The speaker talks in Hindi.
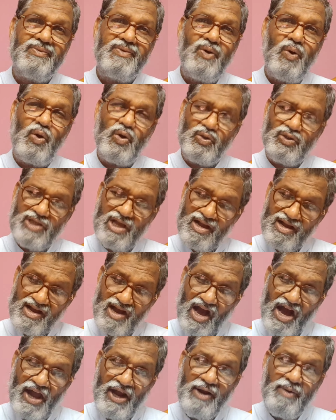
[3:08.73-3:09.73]
और उसका
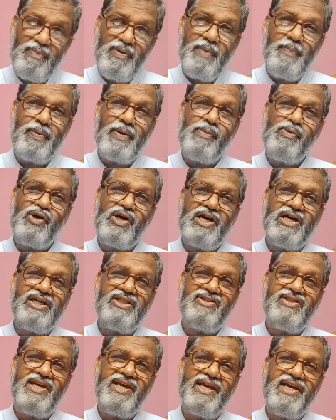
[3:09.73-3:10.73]
कारण भी प्रभु
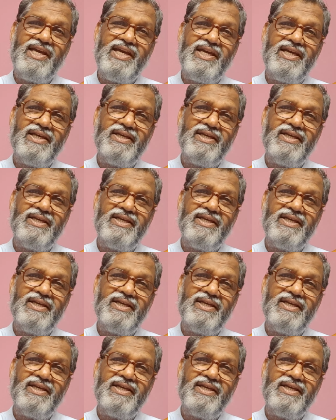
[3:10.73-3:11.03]
कहते हैं